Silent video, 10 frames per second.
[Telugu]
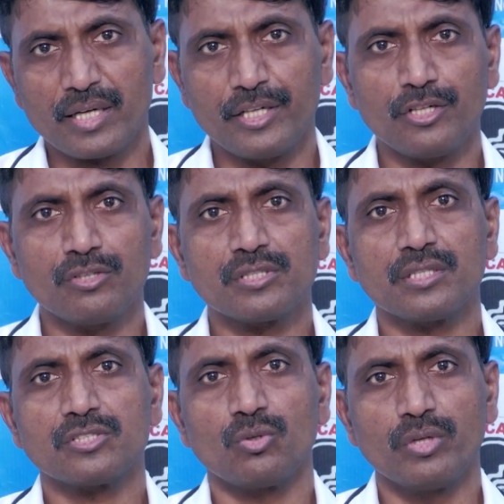కంటిన్యూస్గా
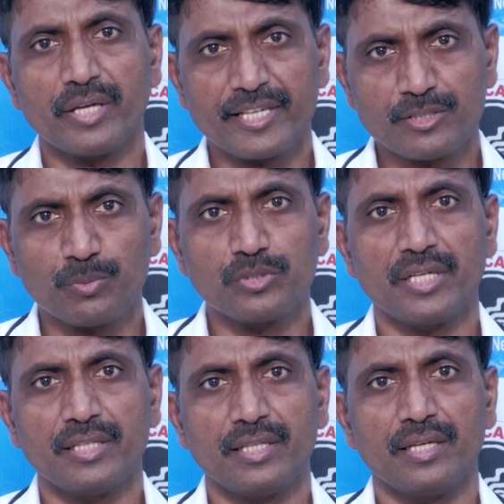సౌండ్కి ఎక్స్పోజ్
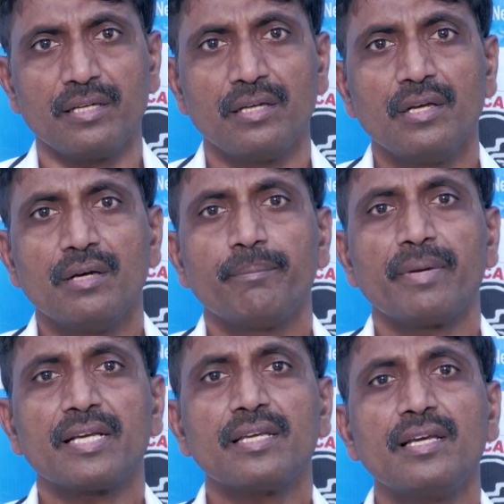అయితే
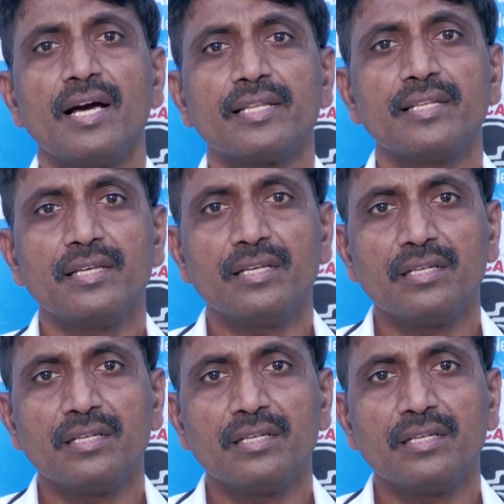మనకి అది